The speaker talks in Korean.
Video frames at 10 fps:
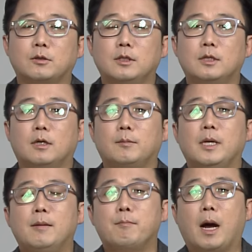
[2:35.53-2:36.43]
그러니까
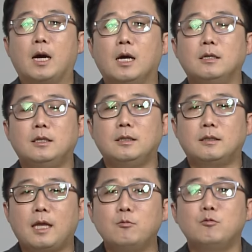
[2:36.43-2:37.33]
음. 반감기
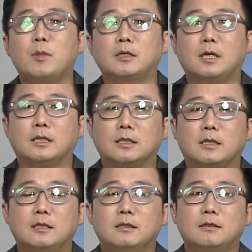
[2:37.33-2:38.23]
때문만이 아니라